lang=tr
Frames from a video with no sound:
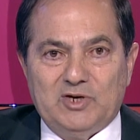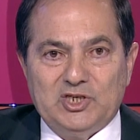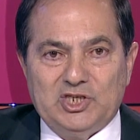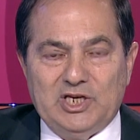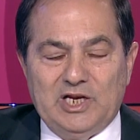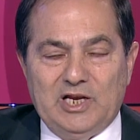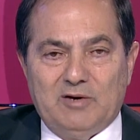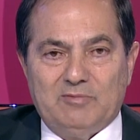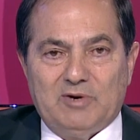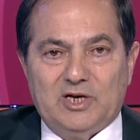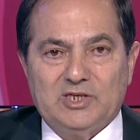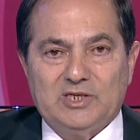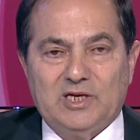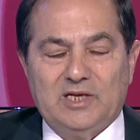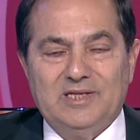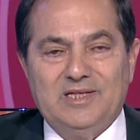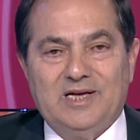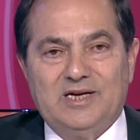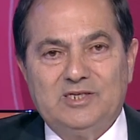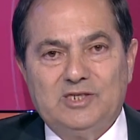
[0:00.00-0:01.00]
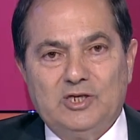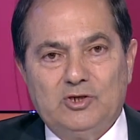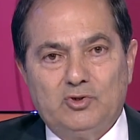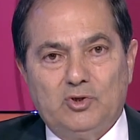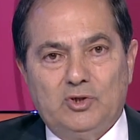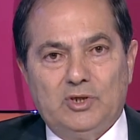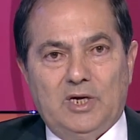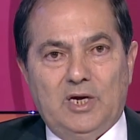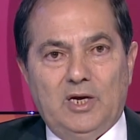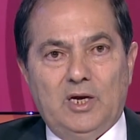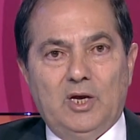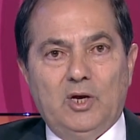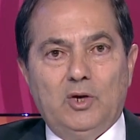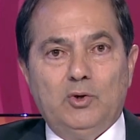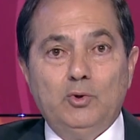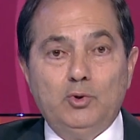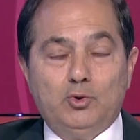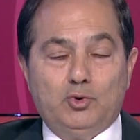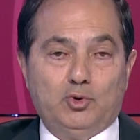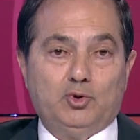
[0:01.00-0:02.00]
maçıyla başladılar sezona.
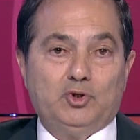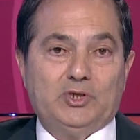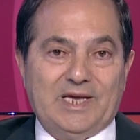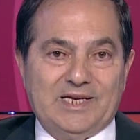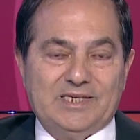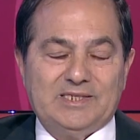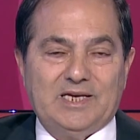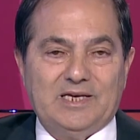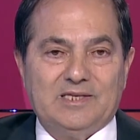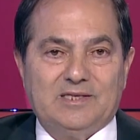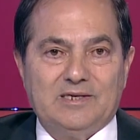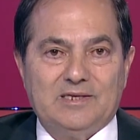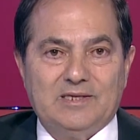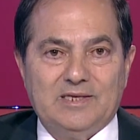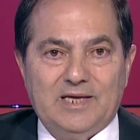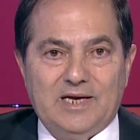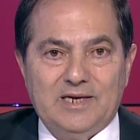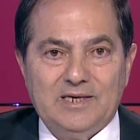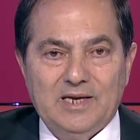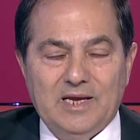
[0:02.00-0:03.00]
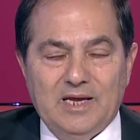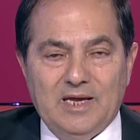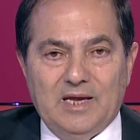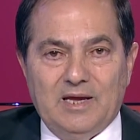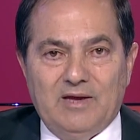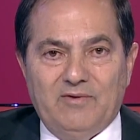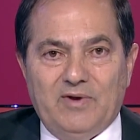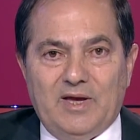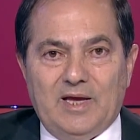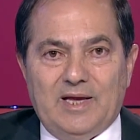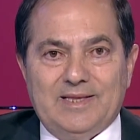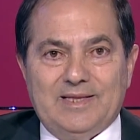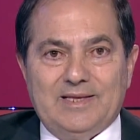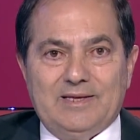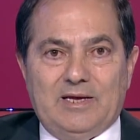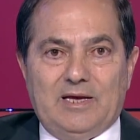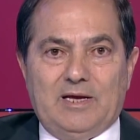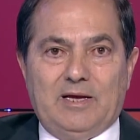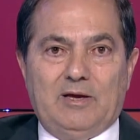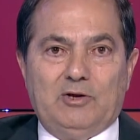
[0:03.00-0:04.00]
3-3 ses getirdiler ve
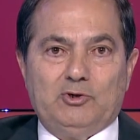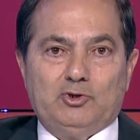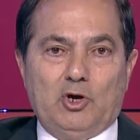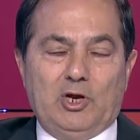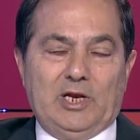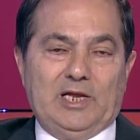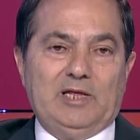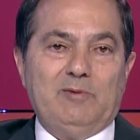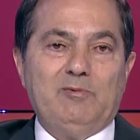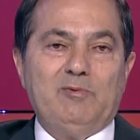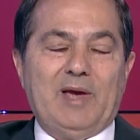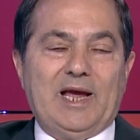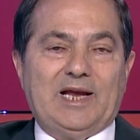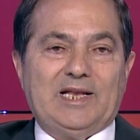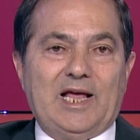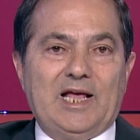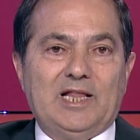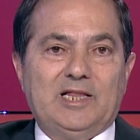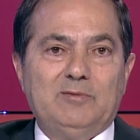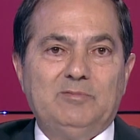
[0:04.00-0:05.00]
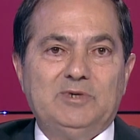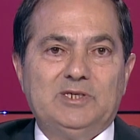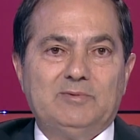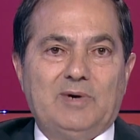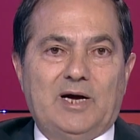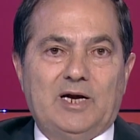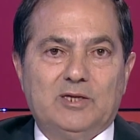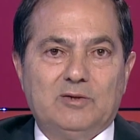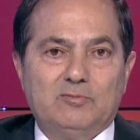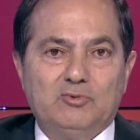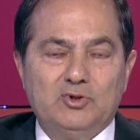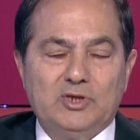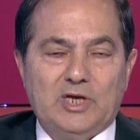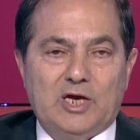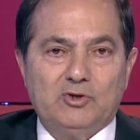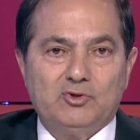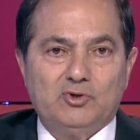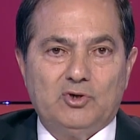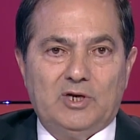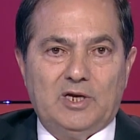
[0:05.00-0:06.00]
e, şöyle de bir beklentimiz vardı.
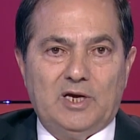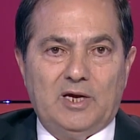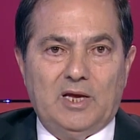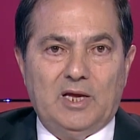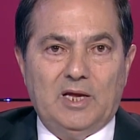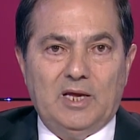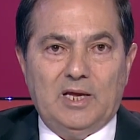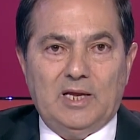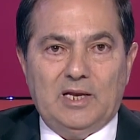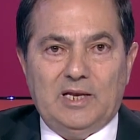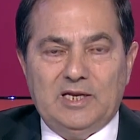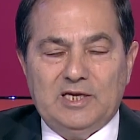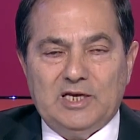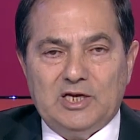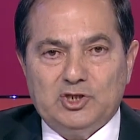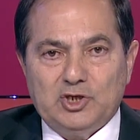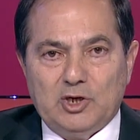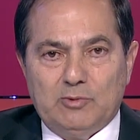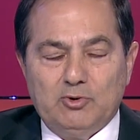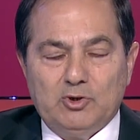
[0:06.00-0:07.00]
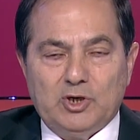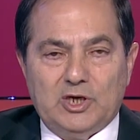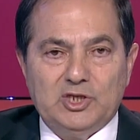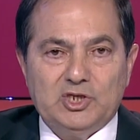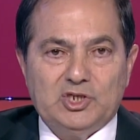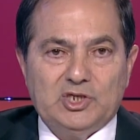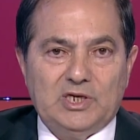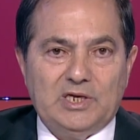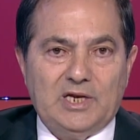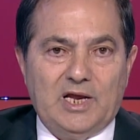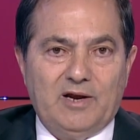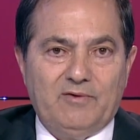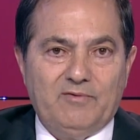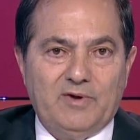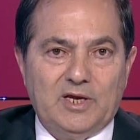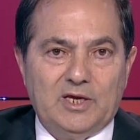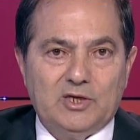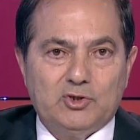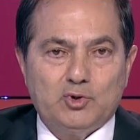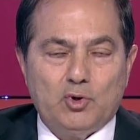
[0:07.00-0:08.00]
Bundan sonra lige çabuk alışırlar
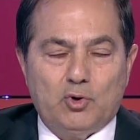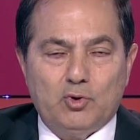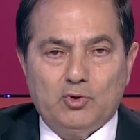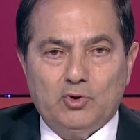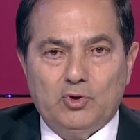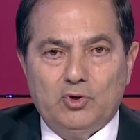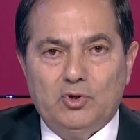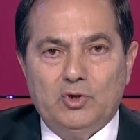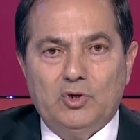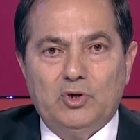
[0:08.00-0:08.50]
ve çok